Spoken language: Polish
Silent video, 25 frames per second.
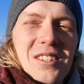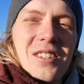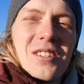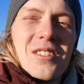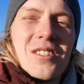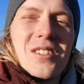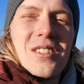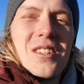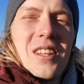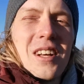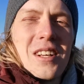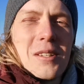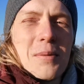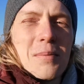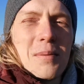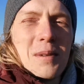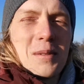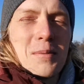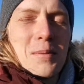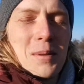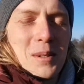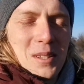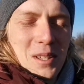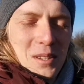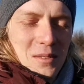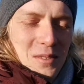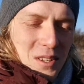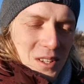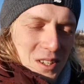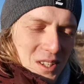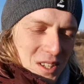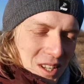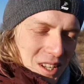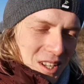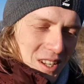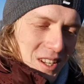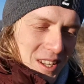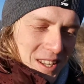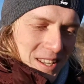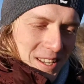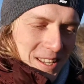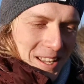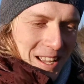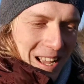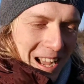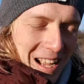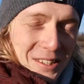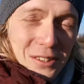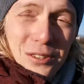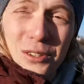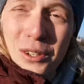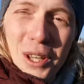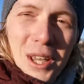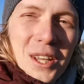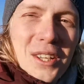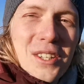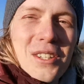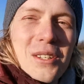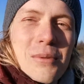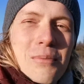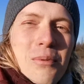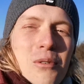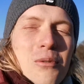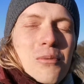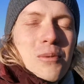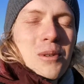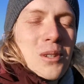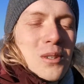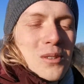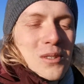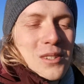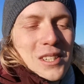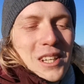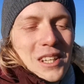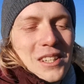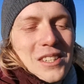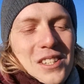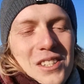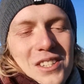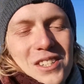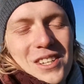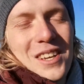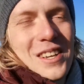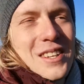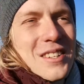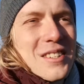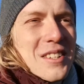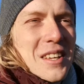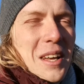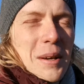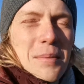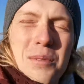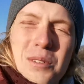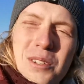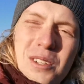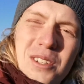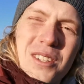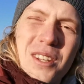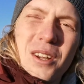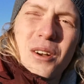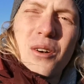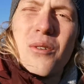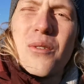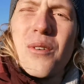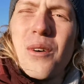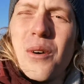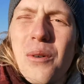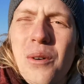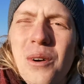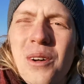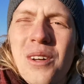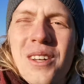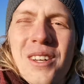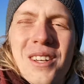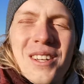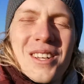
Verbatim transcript: Chcę Ci dać perspektywę, że a co jeśli byłby to ostatni dzień? Jakbyś się zachował?